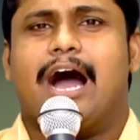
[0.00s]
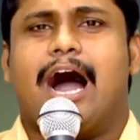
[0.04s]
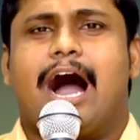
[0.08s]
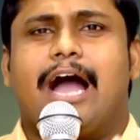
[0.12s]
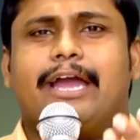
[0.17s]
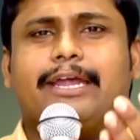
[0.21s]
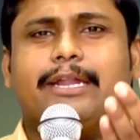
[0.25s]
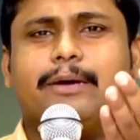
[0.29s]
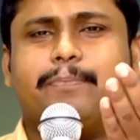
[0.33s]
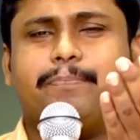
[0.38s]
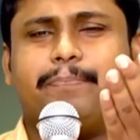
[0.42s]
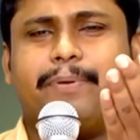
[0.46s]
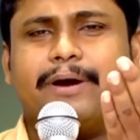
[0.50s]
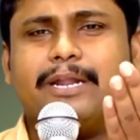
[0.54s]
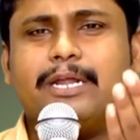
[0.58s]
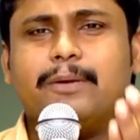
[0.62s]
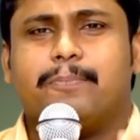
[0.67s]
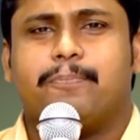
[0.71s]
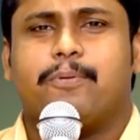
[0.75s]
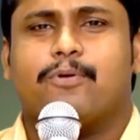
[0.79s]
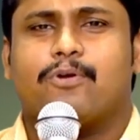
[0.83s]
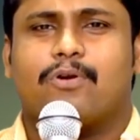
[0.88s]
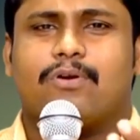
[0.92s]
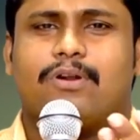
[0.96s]
ఆయన
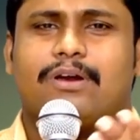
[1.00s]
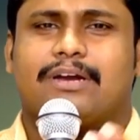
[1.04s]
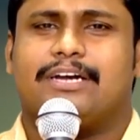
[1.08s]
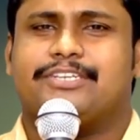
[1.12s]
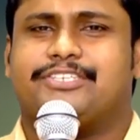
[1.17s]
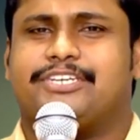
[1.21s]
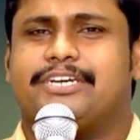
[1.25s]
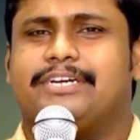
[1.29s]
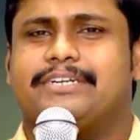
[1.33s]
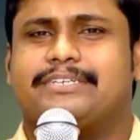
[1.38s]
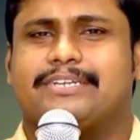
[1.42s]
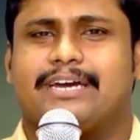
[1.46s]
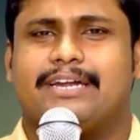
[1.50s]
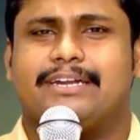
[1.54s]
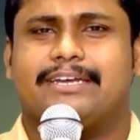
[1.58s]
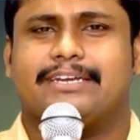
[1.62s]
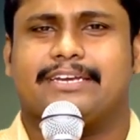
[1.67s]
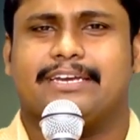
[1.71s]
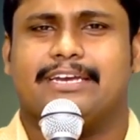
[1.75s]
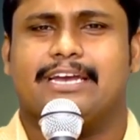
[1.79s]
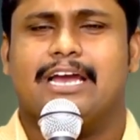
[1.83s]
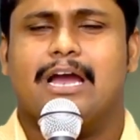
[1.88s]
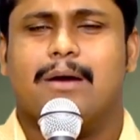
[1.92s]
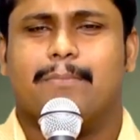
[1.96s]
పరిపూర్ణులుగా
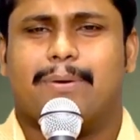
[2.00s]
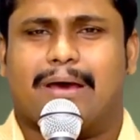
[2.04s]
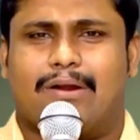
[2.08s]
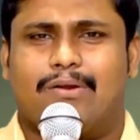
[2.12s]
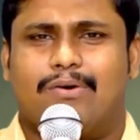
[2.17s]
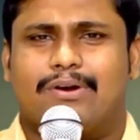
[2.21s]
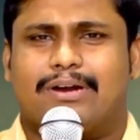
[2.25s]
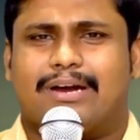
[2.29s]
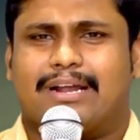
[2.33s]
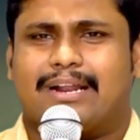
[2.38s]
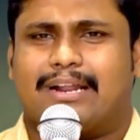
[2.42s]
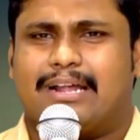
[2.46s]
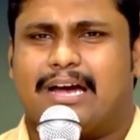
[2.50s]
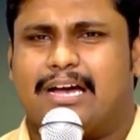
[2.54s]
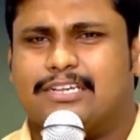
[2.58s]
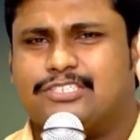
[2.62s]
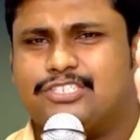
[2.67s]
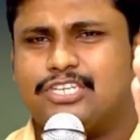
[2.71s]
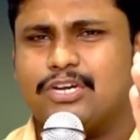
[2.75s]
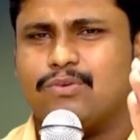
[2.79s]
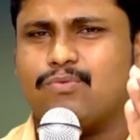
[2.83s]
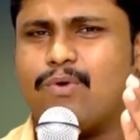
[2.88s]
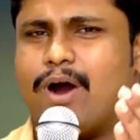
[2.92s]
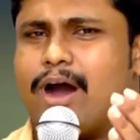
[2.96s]
చేయటానికి పరలోక
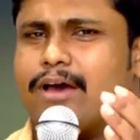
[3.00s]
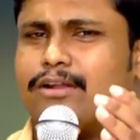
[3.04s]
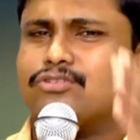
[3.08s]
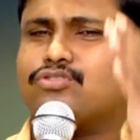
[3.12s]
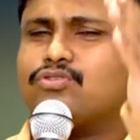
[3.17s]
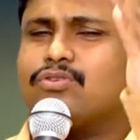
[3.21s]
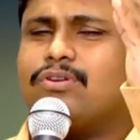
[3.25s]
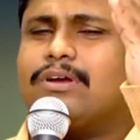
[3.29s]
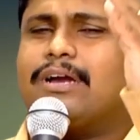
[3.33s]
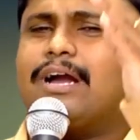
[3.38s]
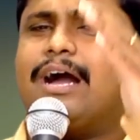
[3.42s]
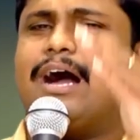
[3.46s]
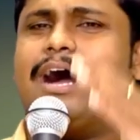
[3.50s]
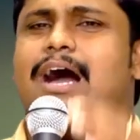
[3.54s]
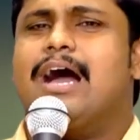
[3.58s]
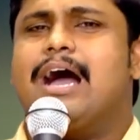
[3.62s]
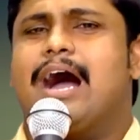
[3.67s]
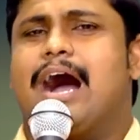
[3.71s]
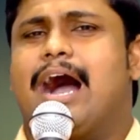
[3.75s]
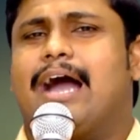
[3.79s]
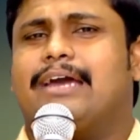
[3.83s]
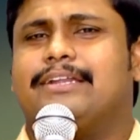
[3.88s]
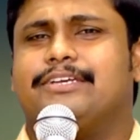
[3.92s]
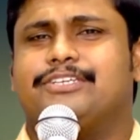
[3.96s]
రాజ్య వారసులుగా
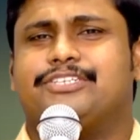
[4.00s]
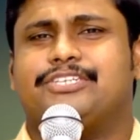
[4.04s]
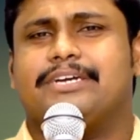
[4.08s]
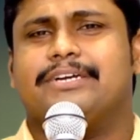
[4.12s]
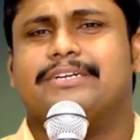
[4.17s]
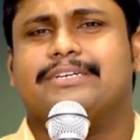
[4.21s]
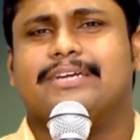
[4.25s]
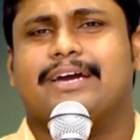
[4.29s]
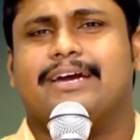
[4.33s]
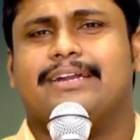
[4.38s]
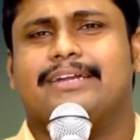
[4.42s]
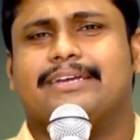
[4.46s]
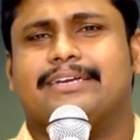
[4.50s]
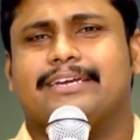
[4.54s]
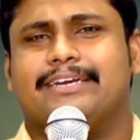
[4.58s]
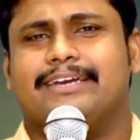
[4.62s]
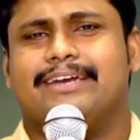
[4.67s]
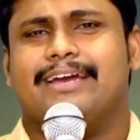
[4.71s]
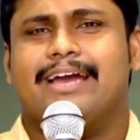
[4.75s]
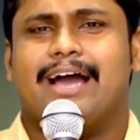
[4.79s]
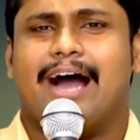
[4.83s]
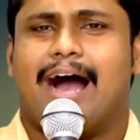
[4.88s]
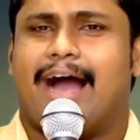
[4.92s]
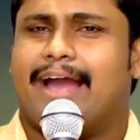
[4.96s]
ఆయన చేయటానికి
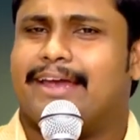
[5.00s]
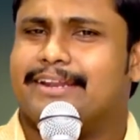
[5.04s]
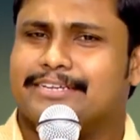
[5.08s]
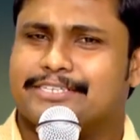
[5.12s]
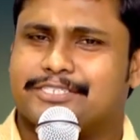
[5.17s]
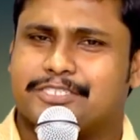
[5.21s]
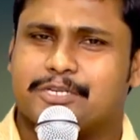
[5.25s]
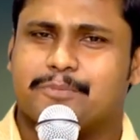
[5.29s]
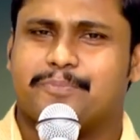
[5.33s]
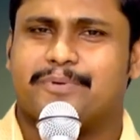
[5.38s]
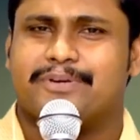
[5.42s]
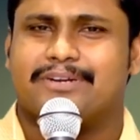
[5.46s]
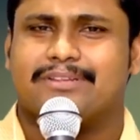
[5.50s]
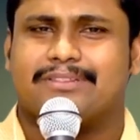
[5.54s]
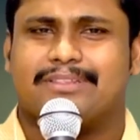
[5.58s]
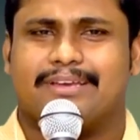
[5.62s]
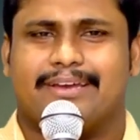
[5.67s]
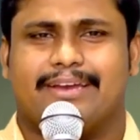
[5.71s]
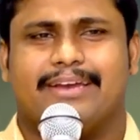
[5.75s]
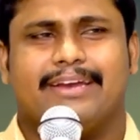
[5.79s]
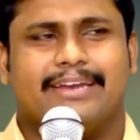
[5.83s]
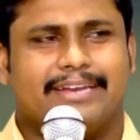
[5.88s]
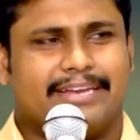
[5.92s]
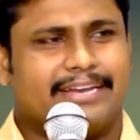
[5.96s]
ఆయన ఇష్టపడితే
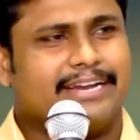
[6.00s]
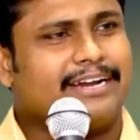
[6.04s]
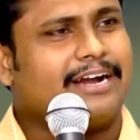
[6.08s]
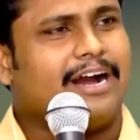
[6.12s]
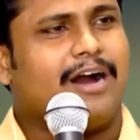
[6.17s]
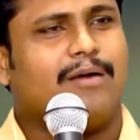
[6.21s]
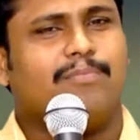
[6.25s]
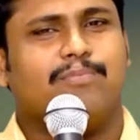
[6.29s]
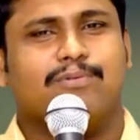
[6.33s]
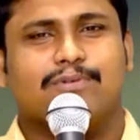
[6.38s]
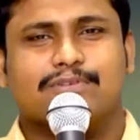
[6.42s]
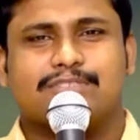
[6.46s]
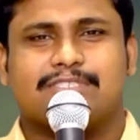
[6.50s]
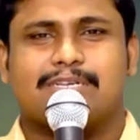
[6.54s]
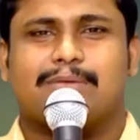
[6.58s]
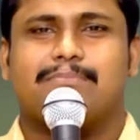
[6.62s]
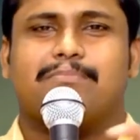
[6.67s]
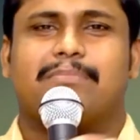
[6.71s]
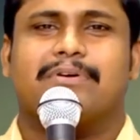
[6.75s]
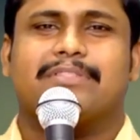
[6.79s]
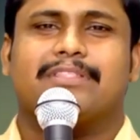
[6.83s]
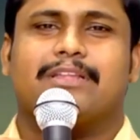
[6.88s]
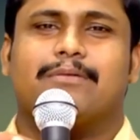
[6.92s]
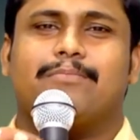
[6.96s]
ఇంకా భూ
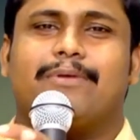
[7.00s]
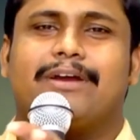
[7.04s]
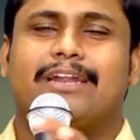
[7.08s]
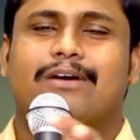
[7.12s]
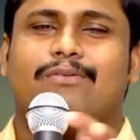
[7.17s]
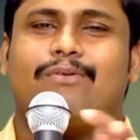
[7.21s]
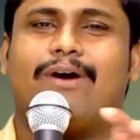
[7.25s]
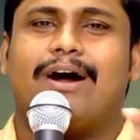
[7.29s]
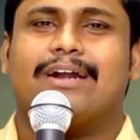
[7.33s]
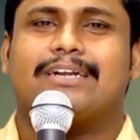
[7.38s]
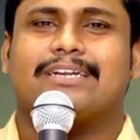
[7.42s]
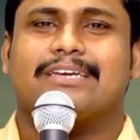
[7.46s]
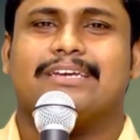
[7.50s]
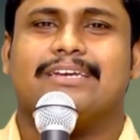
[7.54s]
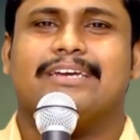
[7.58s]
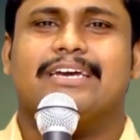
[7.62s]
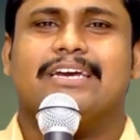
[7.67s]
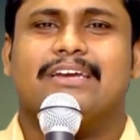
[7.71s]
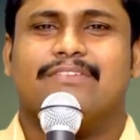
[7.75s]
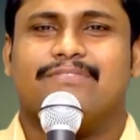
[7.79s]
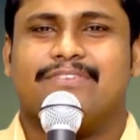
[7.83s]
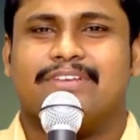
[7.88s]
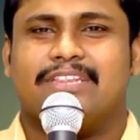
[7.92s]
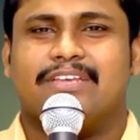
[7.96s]
సంబంధమైన వాటి
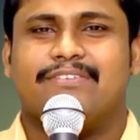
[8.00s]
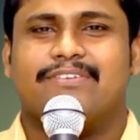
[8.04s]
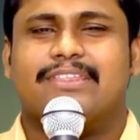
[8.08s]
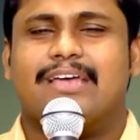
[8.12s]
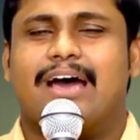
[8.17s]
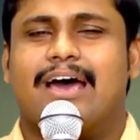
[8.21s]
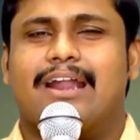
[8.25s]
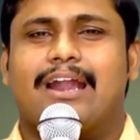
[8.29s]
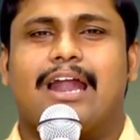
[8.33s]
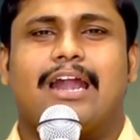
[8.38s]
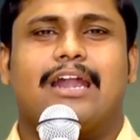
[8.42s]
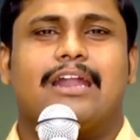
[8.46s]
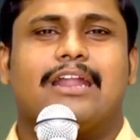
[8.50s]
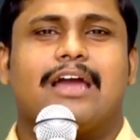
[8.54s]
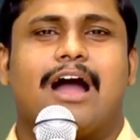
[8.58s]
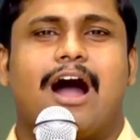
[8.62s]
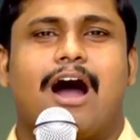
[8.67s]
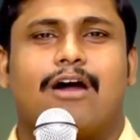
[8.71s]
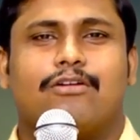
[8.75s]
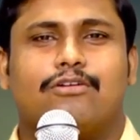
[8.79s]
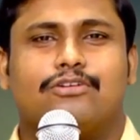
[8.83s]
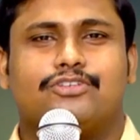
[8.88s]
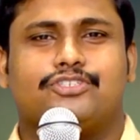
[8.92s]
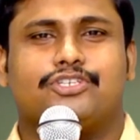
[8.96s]
విధి విధానాలని
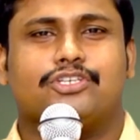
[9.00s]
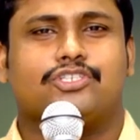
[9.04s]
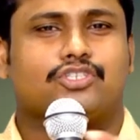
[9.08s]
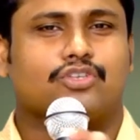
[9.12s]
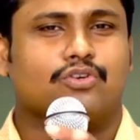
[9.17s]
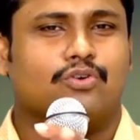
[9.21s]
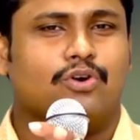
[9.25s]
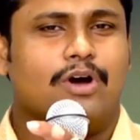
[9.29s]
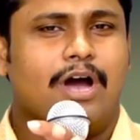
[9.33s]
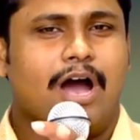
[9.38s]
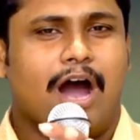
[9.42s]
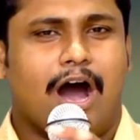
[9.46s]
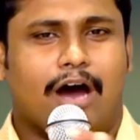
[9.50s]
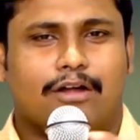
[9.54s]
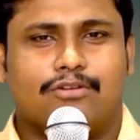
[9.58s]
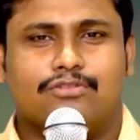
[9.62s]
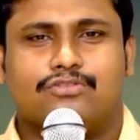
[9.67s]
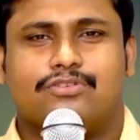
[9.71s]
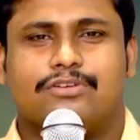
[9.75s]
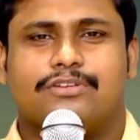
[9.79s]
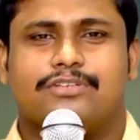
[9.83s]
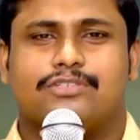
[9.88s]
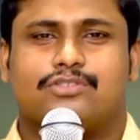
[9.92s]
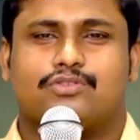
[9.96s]
ఆలోచిస్తూ
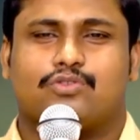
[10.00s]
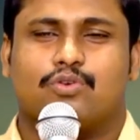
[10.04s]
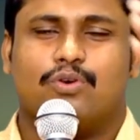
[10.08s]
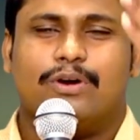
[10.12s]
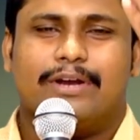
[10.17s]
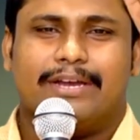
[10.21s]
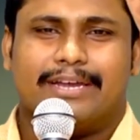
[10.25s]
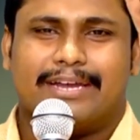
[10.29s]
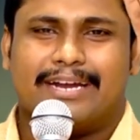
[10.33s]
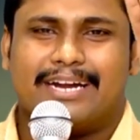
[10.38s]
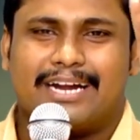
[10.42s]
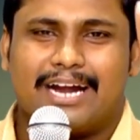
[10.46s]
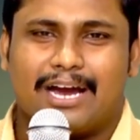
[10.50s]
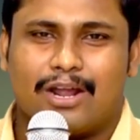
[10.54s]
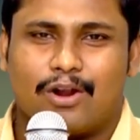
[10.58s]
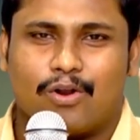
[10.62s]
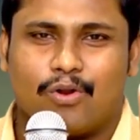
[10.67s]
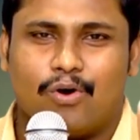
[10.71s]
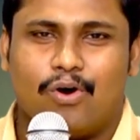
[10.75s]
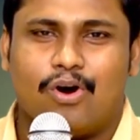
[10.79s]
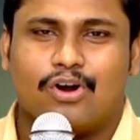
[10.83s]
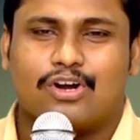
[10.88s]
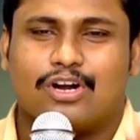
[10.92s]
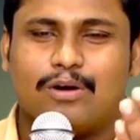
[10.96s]
అనుసరిస్తూ ఇంకా
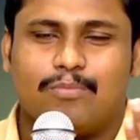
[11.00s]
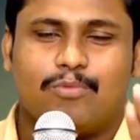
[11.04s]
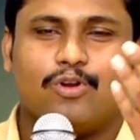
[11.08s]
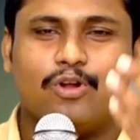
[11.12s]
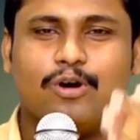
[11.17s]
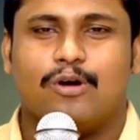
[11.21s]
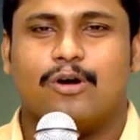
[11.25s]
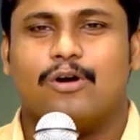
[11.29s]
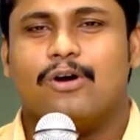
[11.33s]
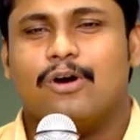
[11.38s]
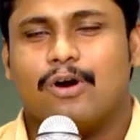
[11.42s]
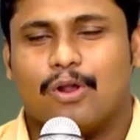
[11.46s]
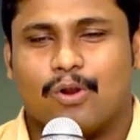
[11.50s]
లోకములో